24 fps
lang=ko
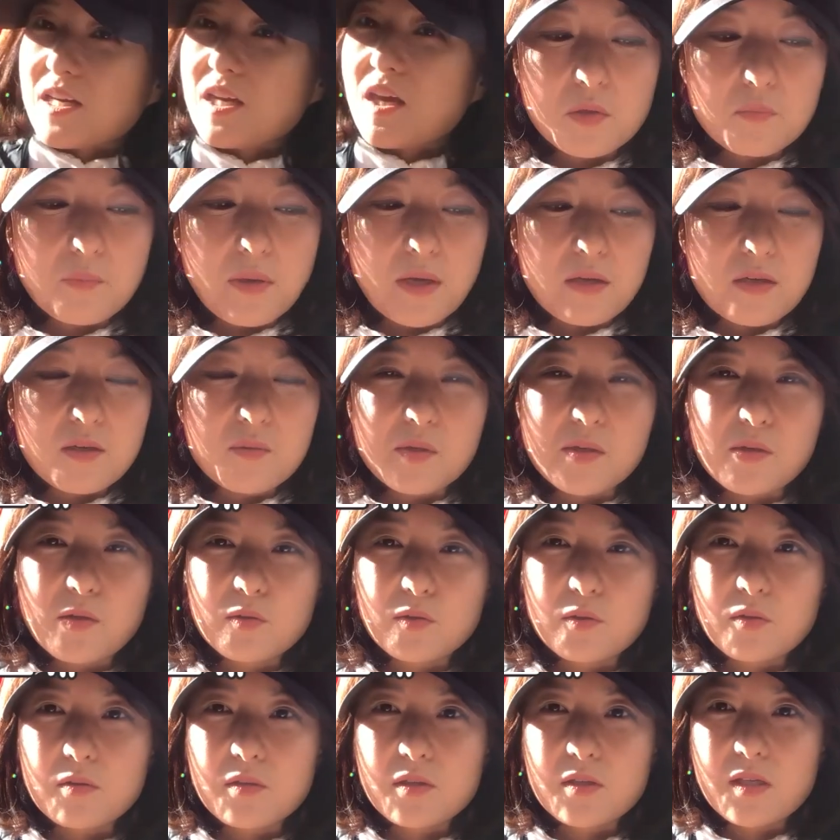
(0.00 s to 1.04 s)
아니면 방금
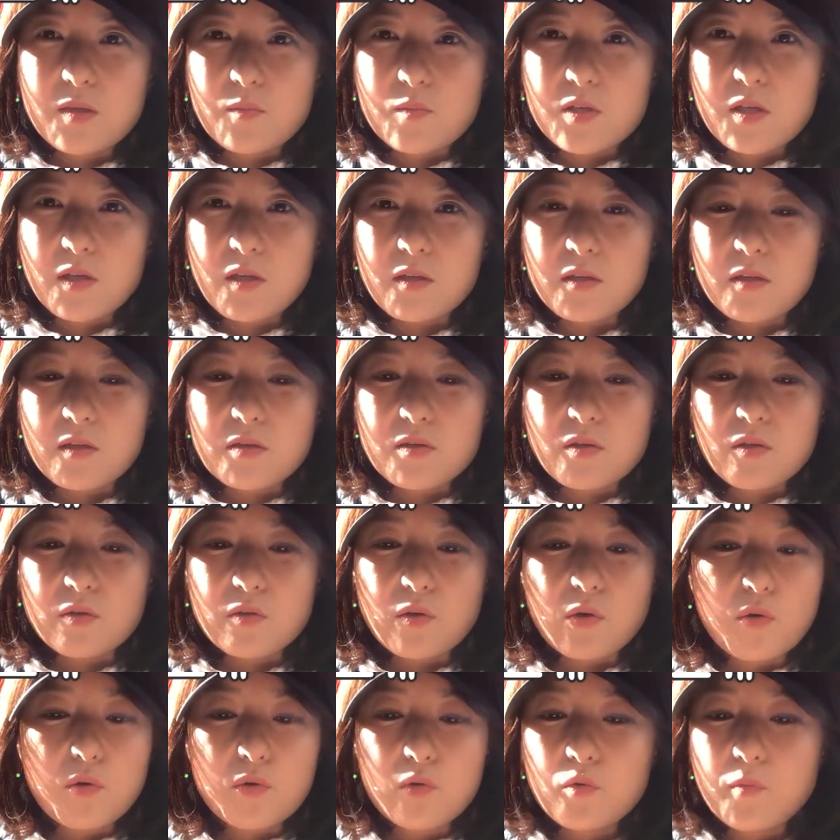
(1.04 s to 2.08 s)
읽었던 그림책에
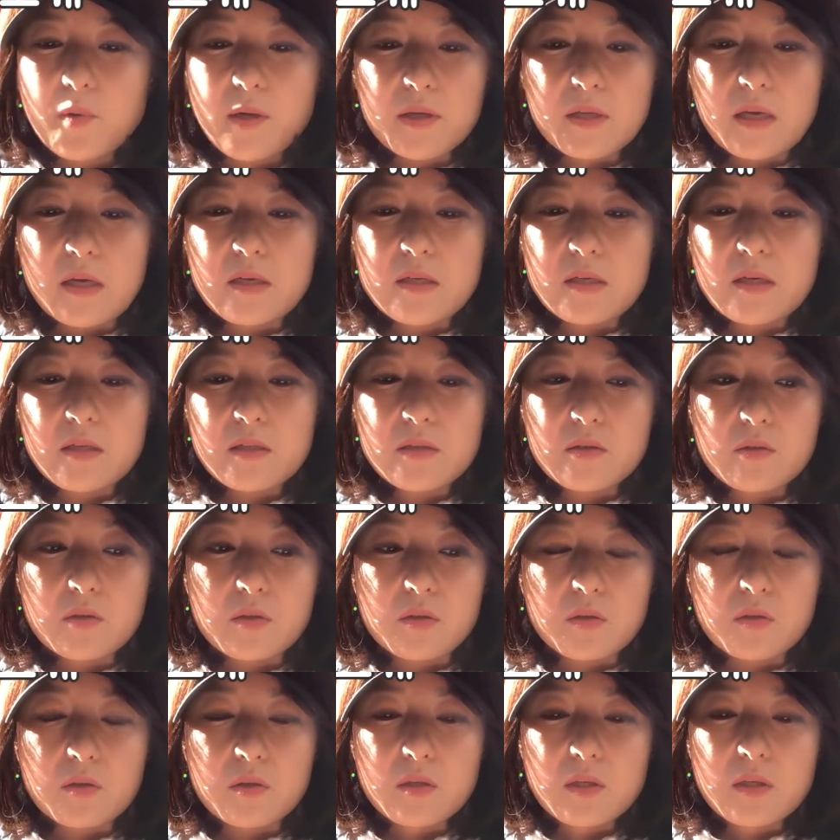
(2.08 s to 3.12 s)
대해서 영어로 막 얘기를
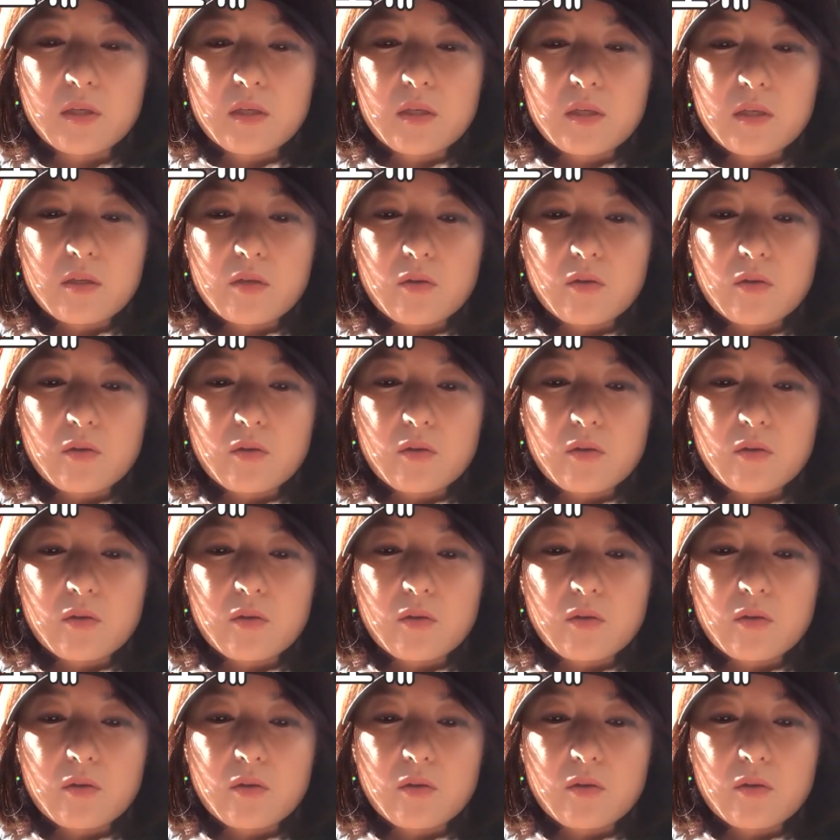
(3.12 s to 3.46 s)
하는 거예요.